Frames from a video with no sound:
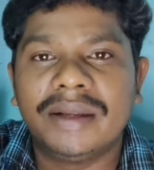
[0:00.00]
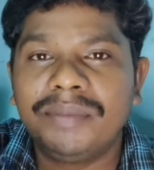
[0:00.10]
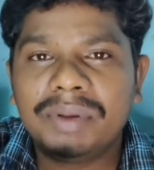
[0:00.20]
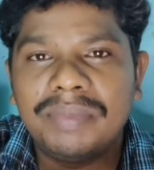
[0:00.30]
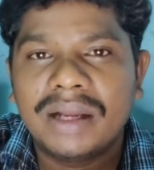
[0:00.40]
இந்த
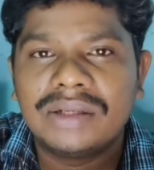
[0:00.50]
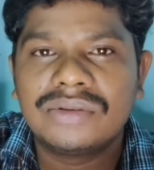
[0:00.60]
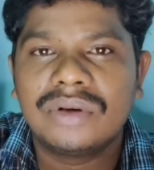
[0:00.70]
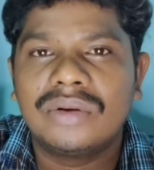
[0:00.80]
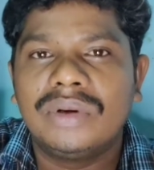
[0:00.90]
ஹிப்ட்
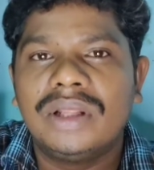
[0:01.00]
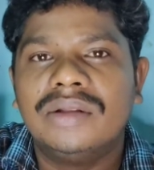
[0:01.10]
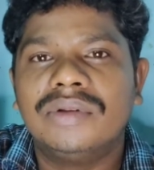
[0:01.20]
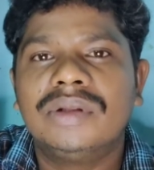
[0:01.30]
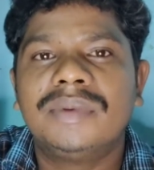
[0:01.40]
பேக்குன்னு
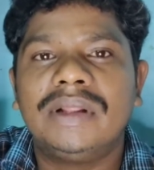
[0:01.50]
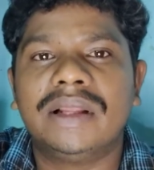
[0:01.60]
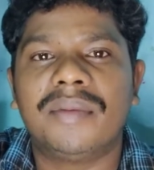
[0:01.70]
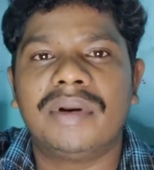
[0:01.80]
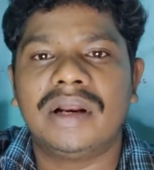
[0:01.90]
சொல்லக்கூடியது வந்து
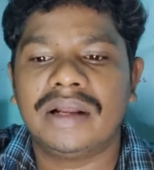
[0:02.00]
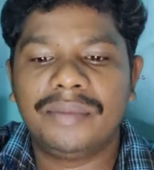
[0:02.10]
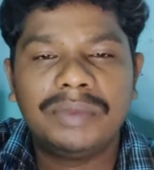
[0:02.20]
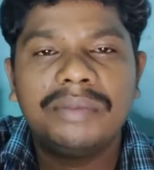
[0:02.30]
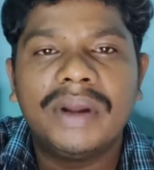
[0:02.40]
பார்த்திங்க அப்படின்னா
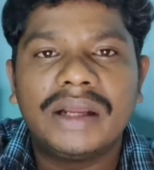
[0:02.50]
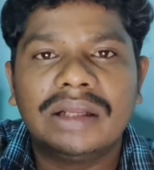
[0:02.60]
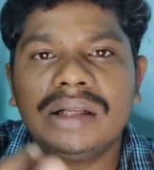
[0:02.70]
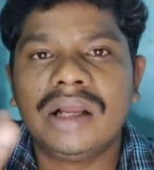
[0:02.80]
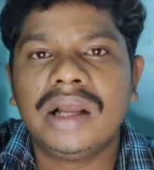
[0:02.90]
ஹிப்ட்
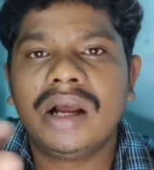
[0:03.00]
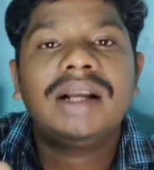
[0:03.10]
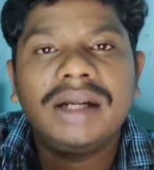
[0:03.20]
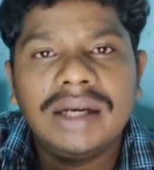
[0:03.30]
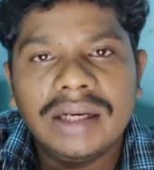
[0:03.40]
பேக்கு
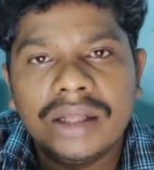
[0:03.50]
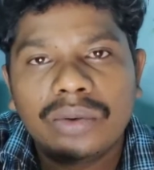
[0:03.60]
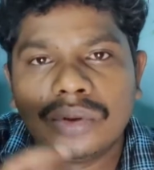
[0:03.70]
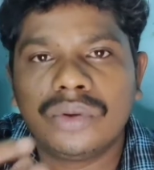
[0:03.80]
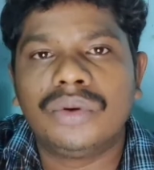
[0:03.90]
நகைக்கடையில்
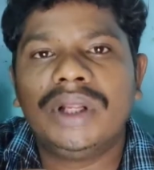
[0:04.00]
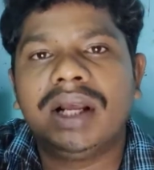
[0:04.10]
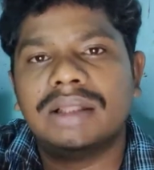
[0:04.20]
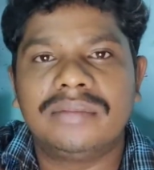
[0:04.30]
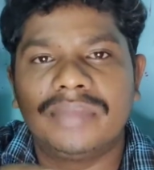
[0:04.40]

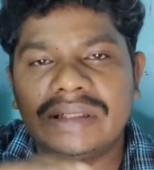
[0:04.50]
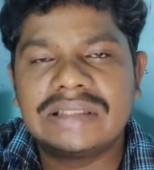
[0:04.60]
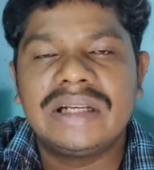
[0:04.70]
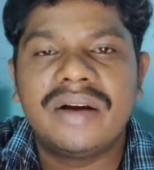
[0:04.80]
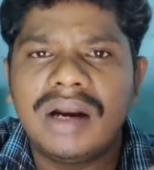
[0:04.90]
கொடுக்கக்கூடிய
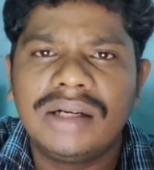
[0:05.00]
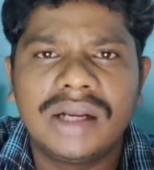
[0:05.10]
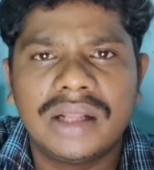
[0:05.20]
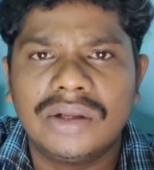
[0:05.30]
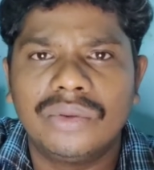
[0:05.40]
பர்ஸில்
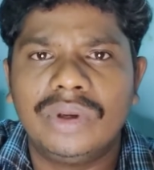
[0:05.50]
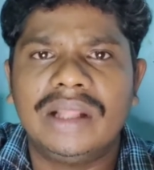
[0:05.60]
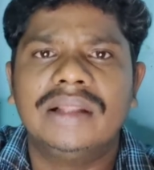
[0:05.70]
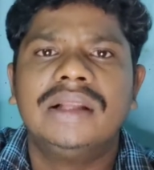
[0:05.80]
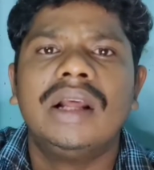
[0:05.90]
வாண்டடாக
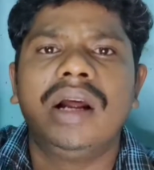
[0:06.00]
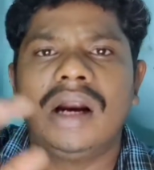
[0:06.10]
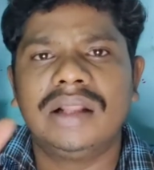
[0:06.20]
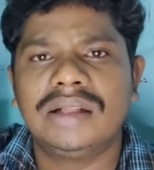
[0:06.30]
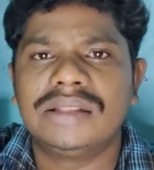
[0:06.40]
இருக்கக்கூடியது
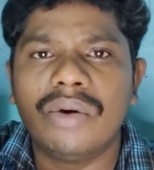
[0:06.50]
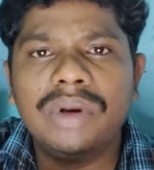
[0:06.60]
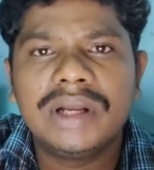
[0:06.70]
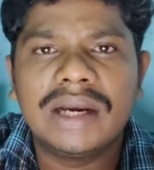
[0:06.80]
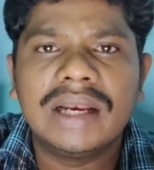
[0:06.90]
அடுத்தது
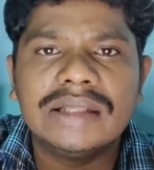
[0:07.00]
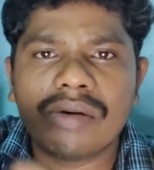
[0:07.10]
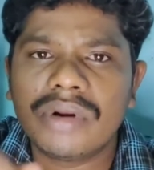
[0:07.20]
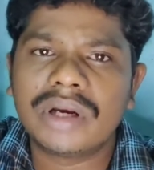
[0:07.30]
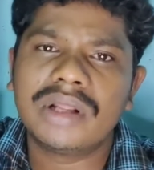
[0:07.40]
ஜவுளி கடையில்
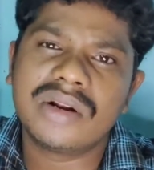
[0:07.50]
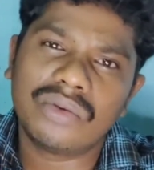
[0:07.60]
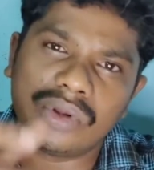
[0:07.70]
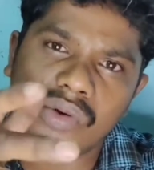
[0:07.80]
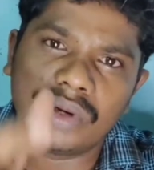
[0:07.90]
ஜவுளி கடையில்
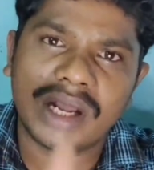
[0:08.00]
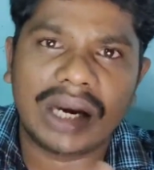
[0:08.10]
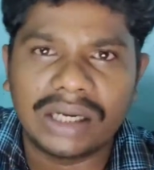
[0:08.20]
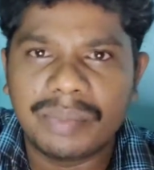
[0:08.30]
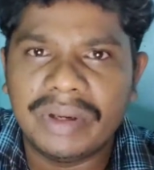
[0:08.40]
கொடுக்கக்கூடிய
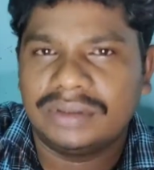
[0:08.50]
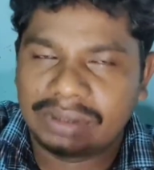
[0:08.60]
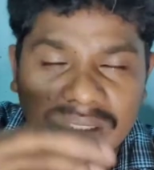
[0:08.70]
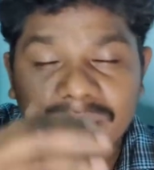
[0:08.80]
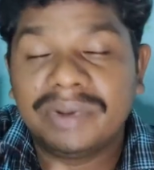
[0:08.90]
கட்ட
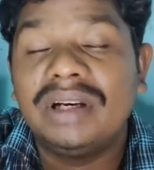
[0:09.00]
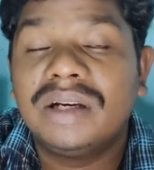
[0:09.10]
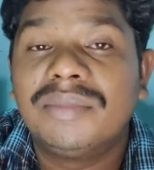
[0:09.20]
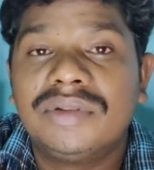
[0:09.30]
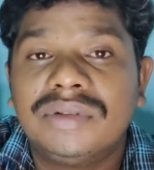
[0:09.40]

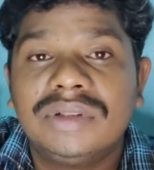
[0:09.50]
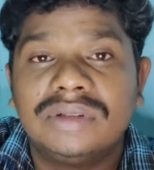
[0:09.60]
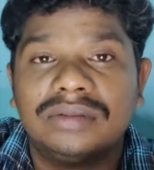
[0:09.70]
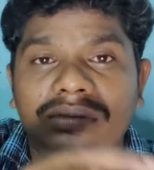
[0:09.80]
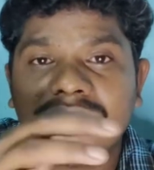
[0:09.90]
கட்டப்பையெல்லாம் நம்மளுக்கு வந்து
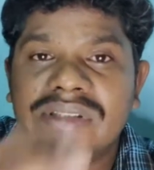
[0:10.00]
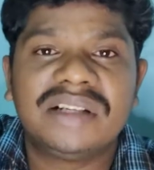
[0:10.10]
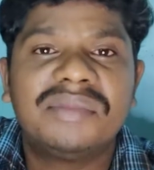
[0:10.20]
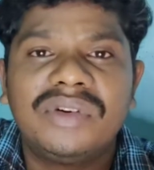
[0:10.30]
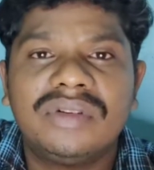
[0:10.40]

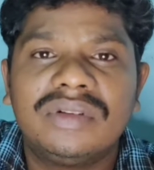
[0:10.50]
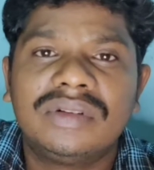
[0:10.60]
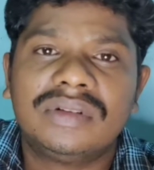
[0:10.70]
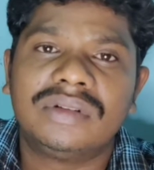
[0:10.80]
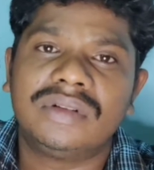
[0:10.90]
நிச்சயமாக
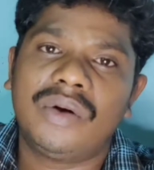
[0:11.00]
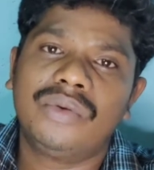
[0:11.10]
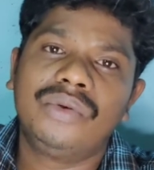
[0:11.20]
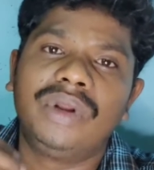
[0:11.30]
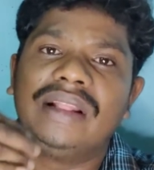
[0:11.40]
வந்து
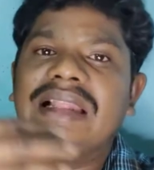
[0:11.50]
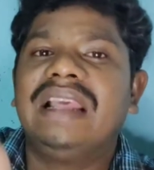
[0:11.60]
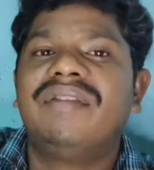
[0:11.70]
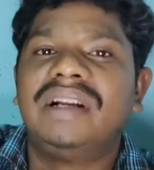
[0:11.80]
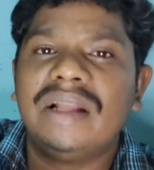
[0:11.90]
அவருடைய
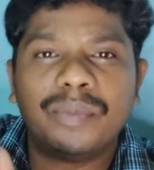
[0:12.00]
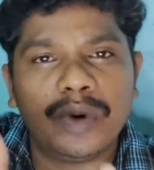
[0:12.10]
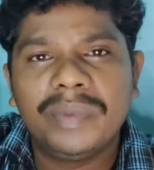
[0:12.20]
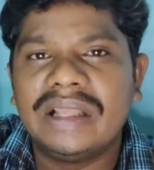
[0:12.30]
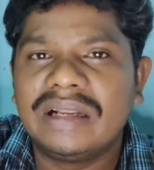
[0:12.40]
தேவைகள்
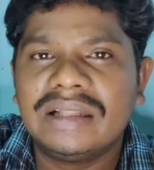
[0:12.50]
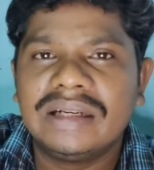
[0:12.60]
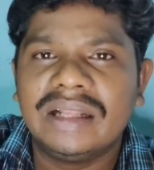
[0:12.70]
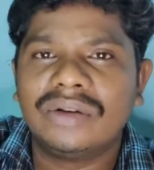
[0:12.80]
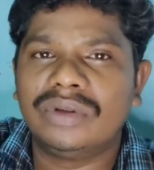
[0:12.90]
எப்போவுமே
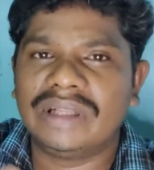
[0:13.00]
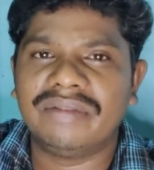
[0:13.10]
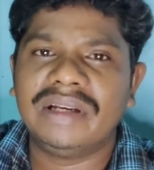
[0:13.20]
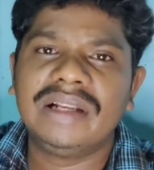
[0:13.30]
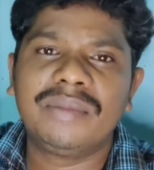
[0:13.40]
இருந்துக்கிட்டே இருக்கும்
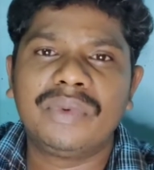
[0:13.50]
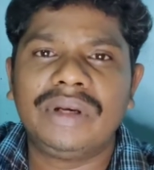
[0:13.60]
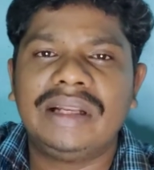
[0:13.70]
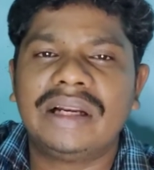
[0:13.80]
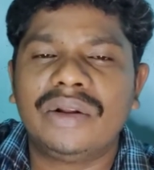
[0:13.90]
நீங்கள் வெளியில்
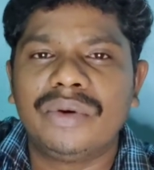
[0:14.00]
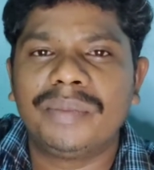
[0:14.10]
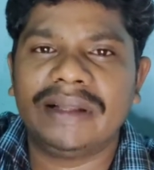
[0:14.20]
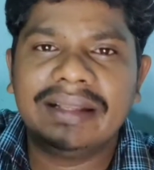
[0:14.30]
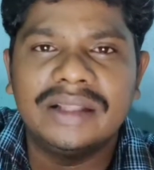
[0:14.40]
போயிட்டீங்கனால
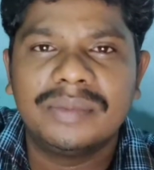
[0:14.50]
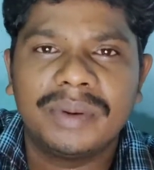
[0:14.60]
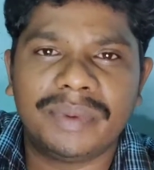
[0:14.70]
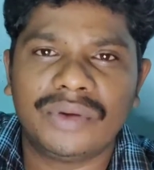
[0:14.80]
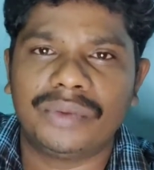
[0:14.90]
ஒரு பையை
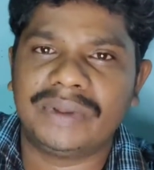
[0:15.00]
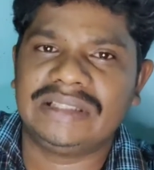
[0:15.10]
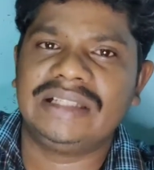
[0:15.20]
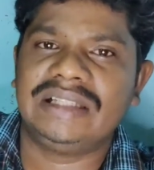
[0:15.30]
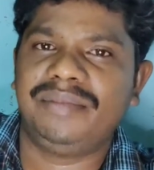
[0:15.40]
எதிர்பார்ப்பீங்க ஒரு
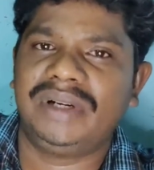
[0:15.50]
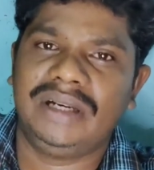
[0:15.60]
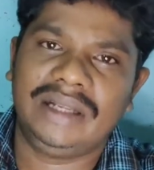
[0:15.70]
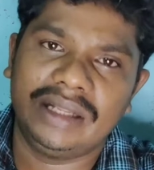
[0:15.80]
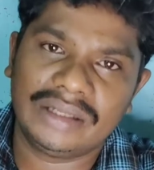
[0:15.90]
பர்ச்சேசிங்
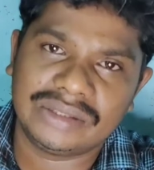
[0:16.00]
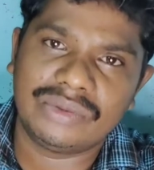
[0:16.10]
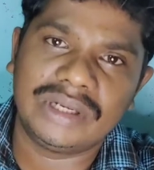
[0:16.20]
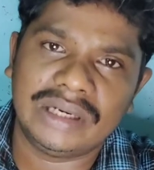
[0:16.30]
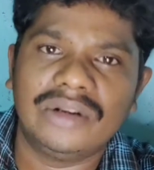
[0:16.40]
பண்ணிட்டீங்க
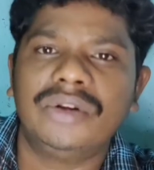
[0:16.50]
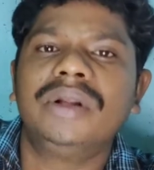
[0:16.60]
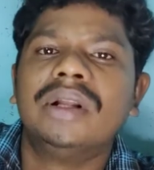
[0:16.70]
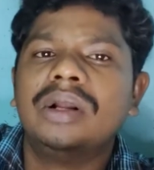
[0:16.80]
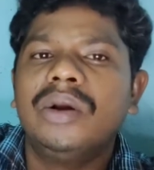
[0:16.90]
ஜவுளி கடையில்
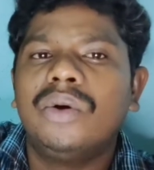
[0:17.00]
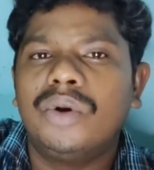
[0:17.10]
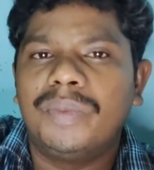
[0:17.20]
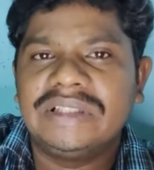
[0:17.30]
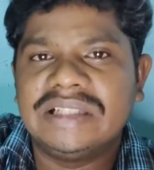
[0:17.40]
போய்
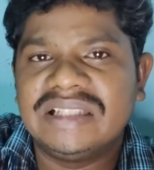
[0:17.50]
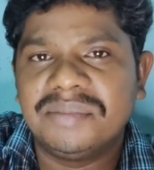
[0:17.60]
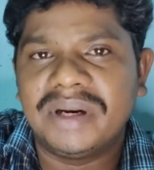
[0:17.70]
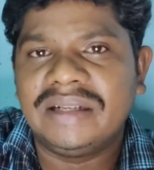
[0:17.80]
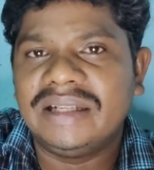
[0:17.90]
ஒரு
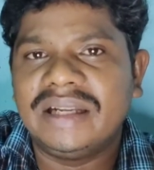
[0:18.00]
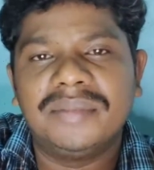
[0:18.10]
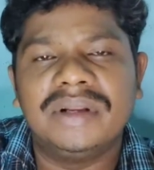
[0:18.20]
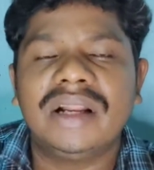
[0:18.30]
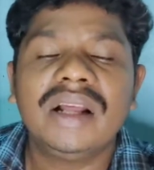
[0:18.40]
பர்ச்சேசிங் பண்ணிட்டீங்க
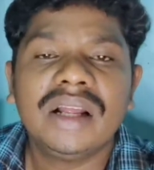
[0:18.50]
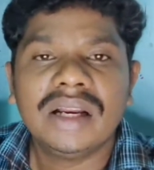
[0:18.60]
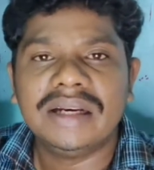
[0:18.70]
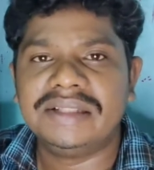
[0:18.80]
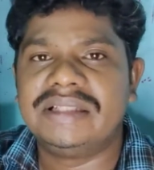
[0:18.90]
அப்படின்னா
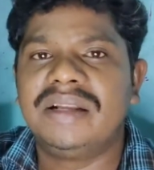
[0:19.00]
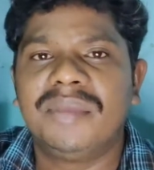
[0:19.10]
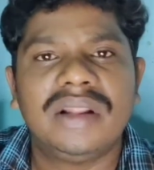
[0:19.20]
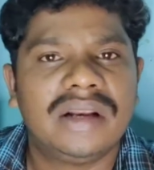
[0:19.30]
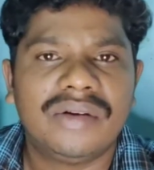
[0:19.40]

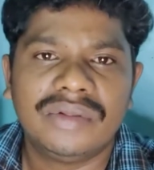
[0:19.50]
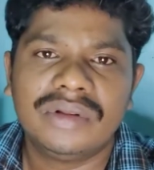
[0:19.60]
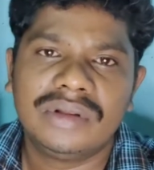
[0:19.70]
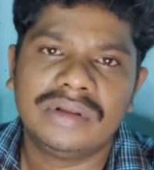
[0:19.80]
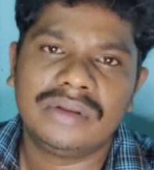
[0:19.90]
நிச்சயமாக அதெல்லாம்
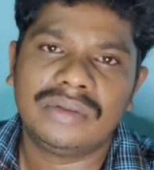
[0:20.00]
வந்து